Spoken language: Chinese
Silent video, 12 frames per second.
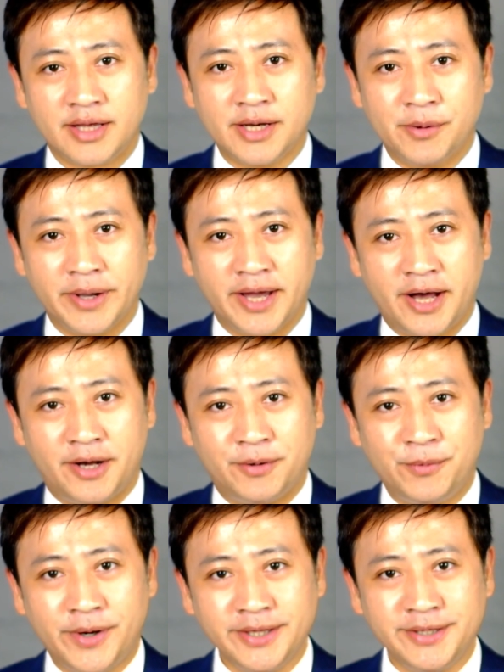各位
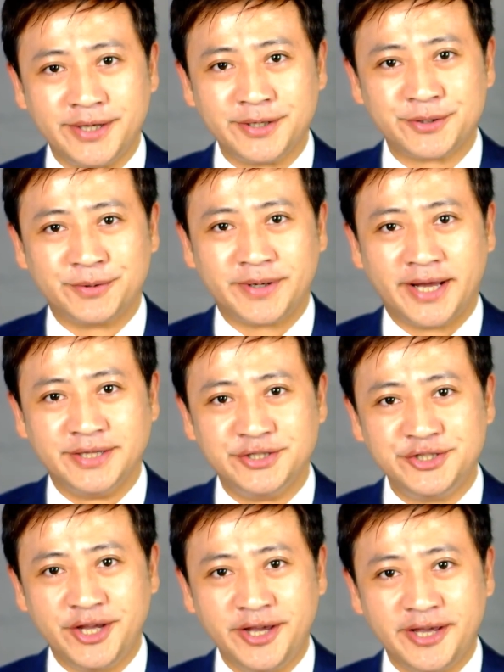好，欢迎收看
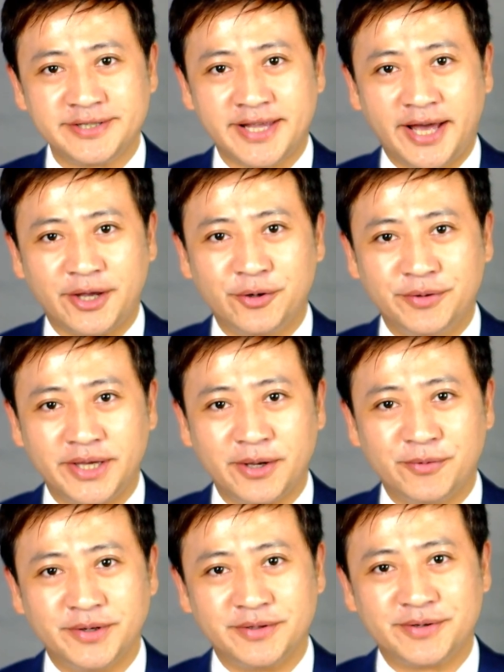JSi 公
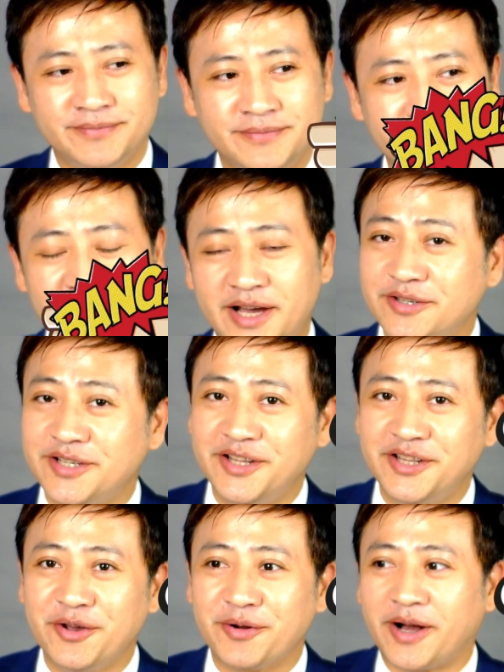英文，这样好像
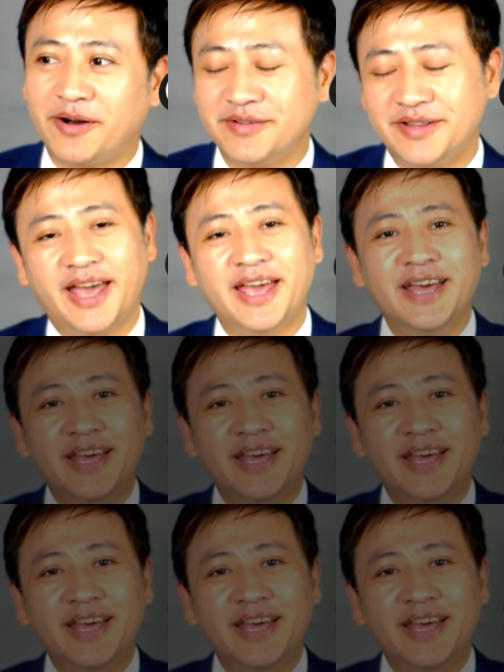很丢搞，来。